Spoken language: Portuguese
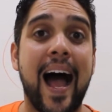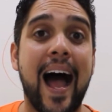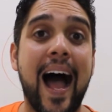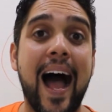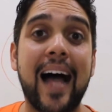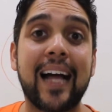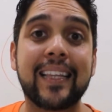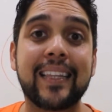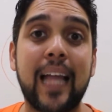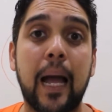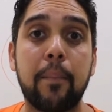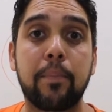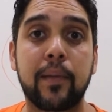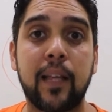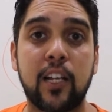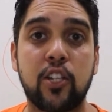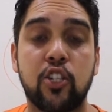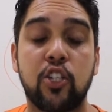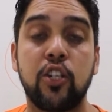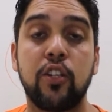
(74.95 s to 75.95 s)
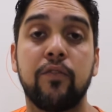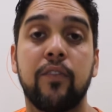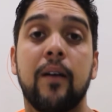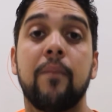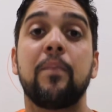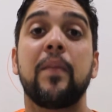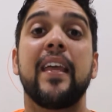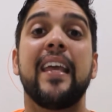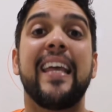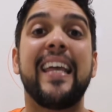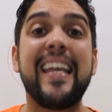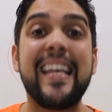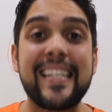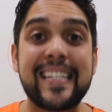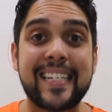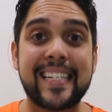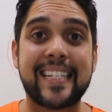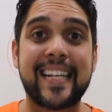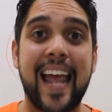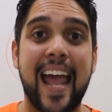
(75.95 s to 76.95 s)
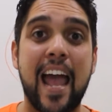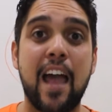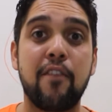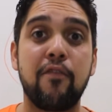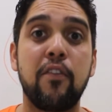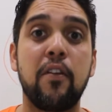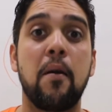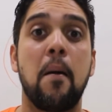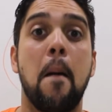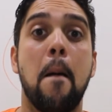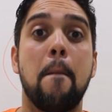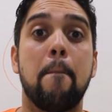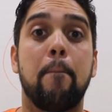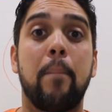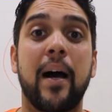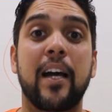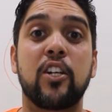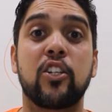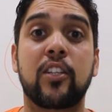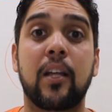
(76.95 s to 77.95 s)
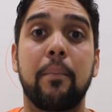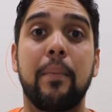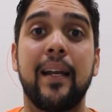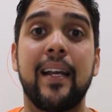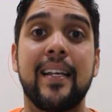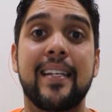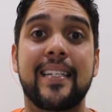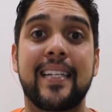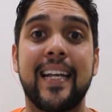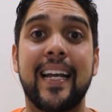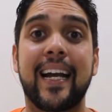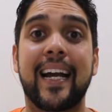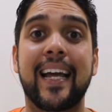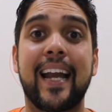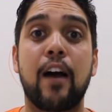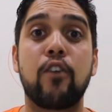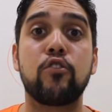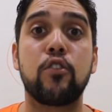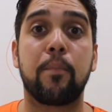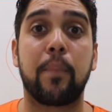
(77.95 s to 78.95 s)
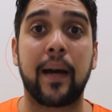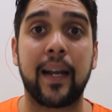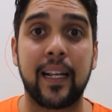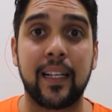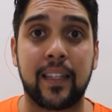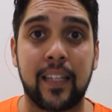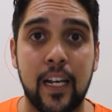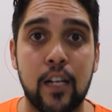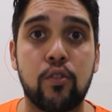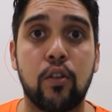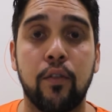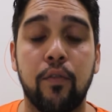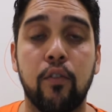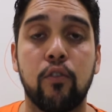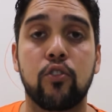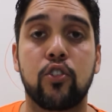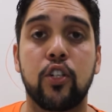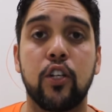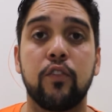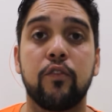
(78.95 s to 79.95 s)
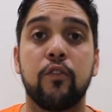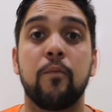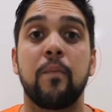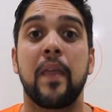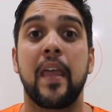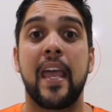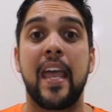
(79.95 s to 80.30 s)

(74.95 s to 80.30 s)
adaptativa e serve para estabelecer grau de parentesco evolutivo.